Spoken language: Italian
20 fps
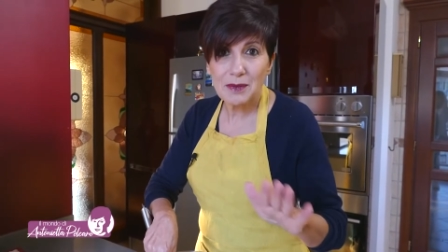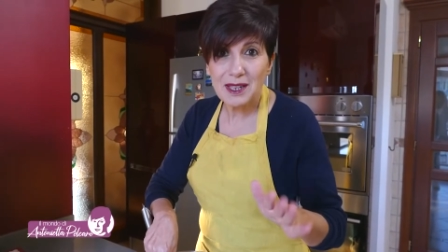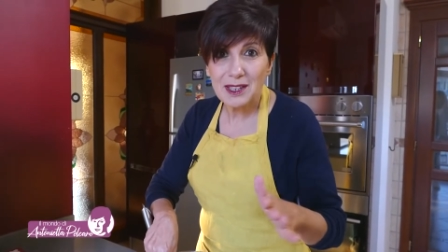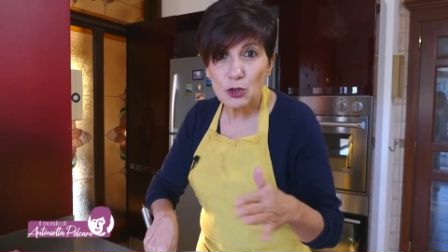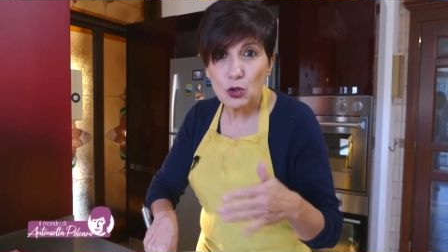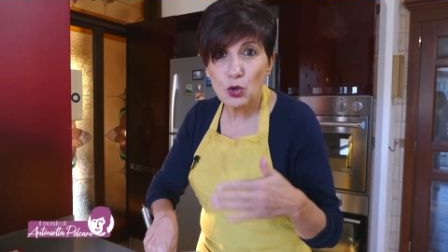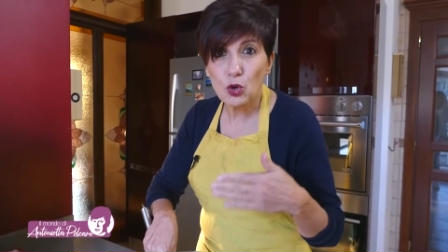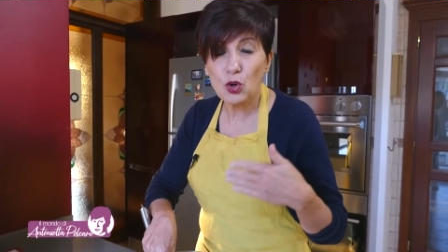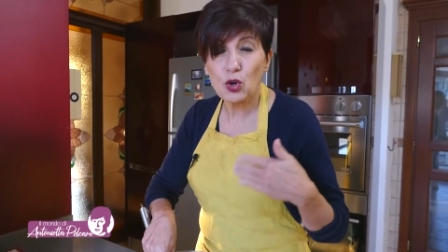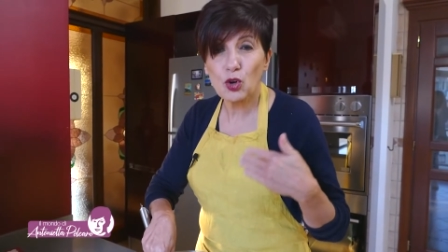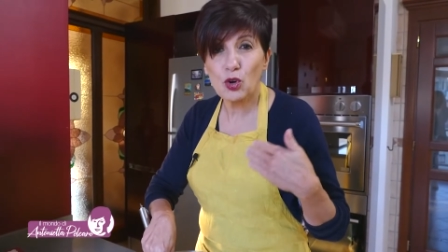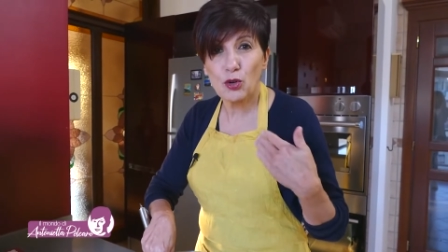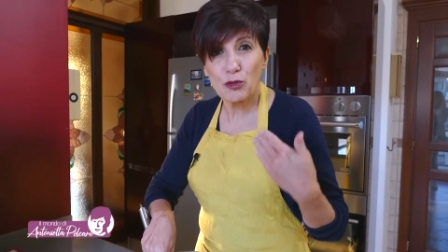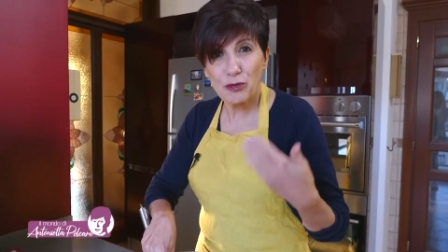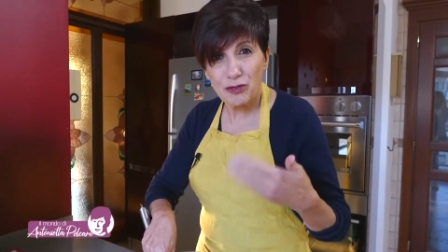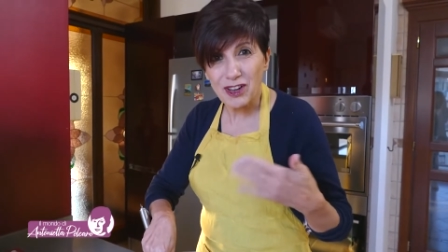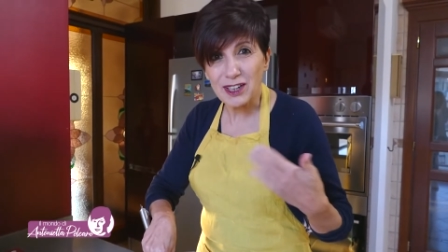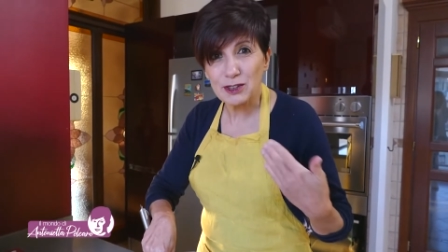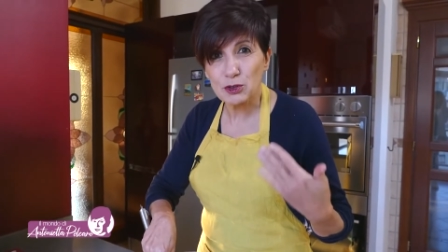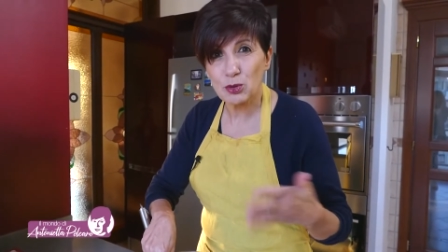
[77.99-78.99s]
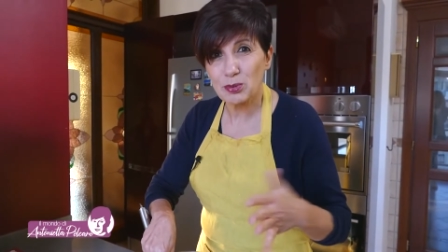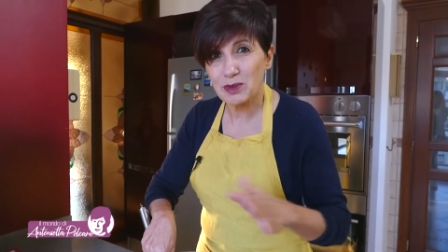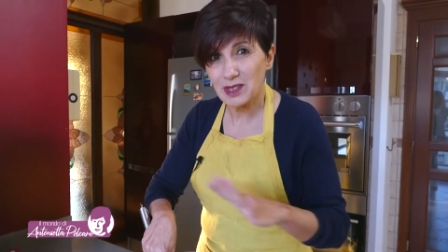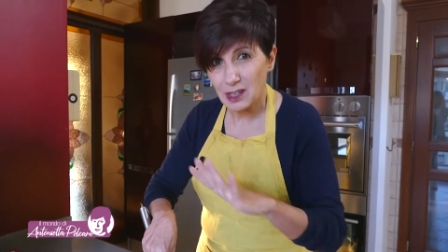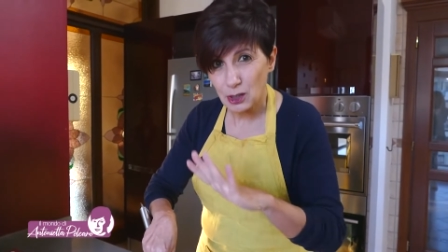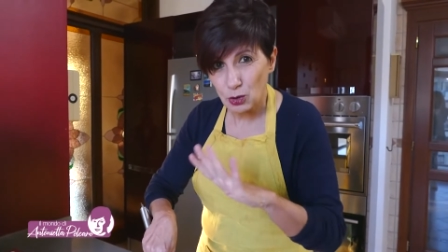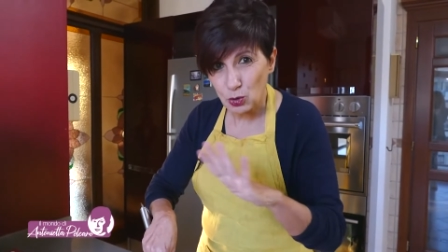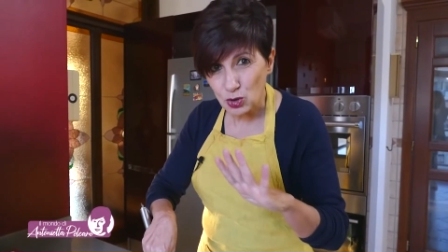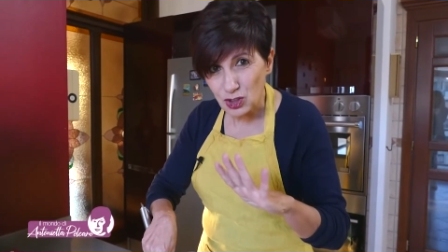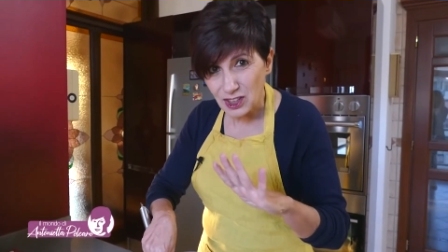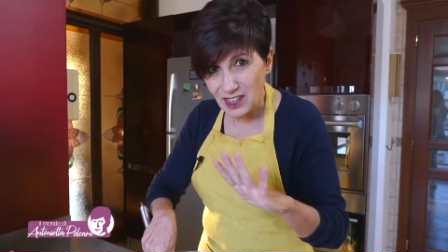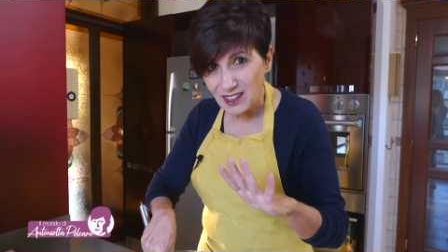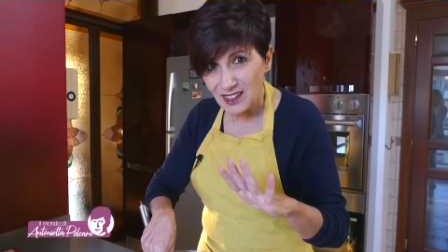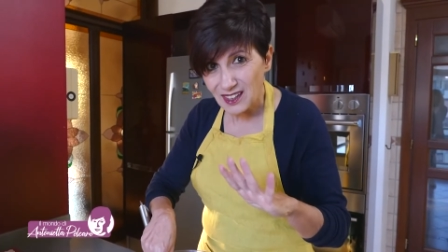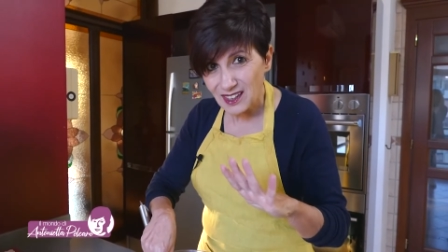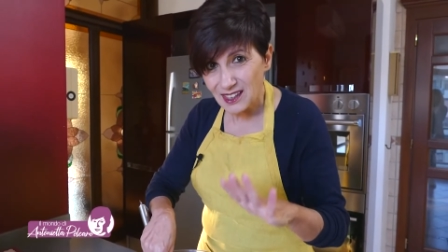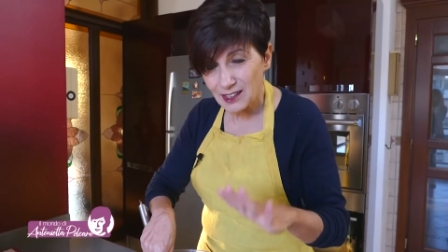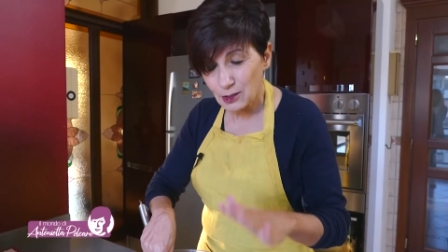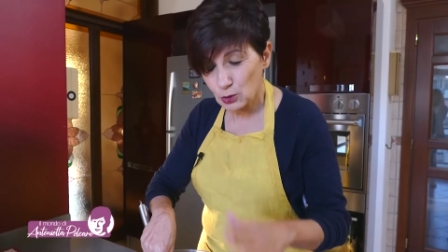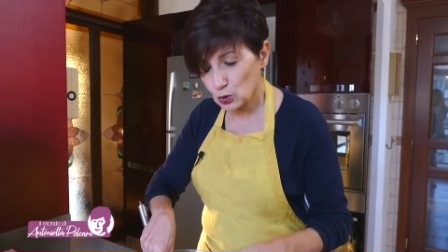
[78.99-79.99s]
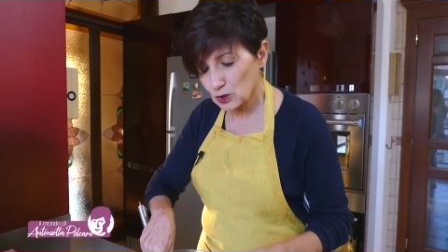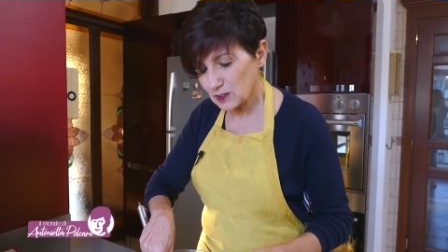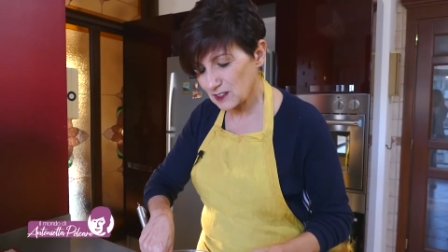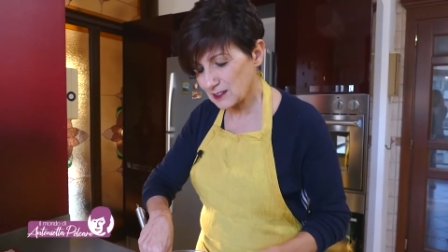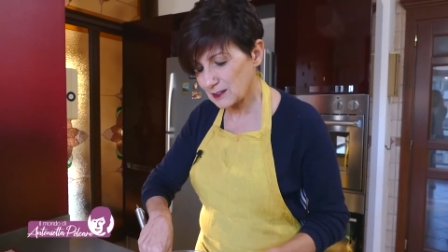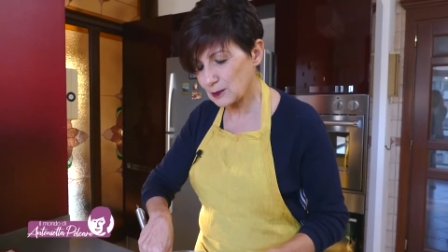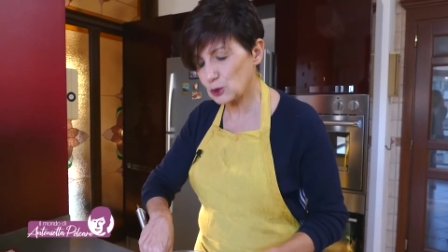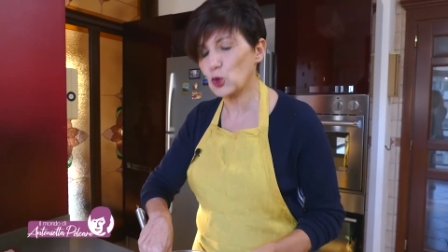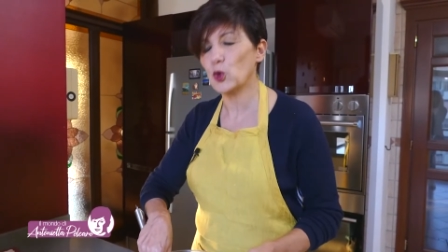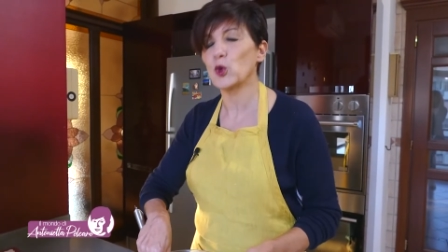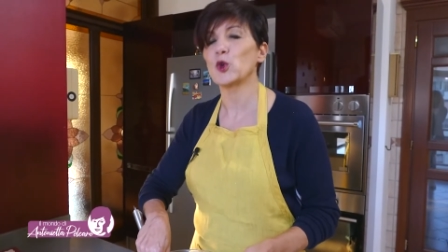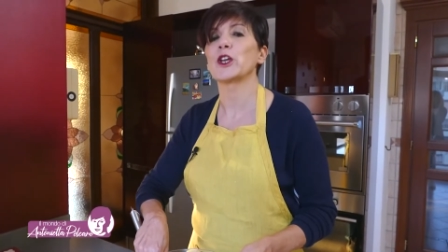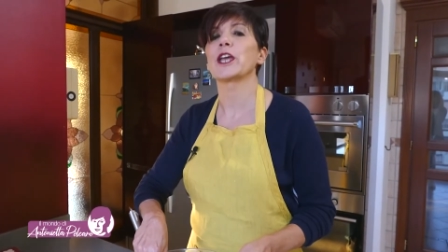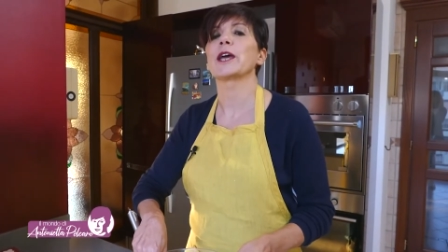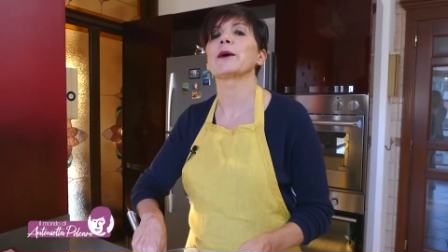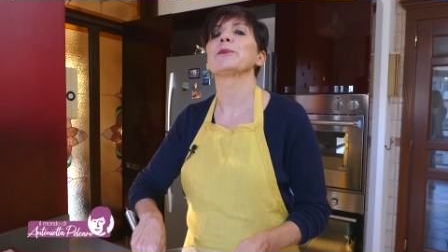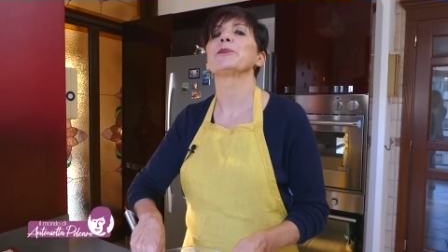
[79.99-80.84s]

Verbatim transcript: ma io l'ho fatto per raccontare la nostra storia.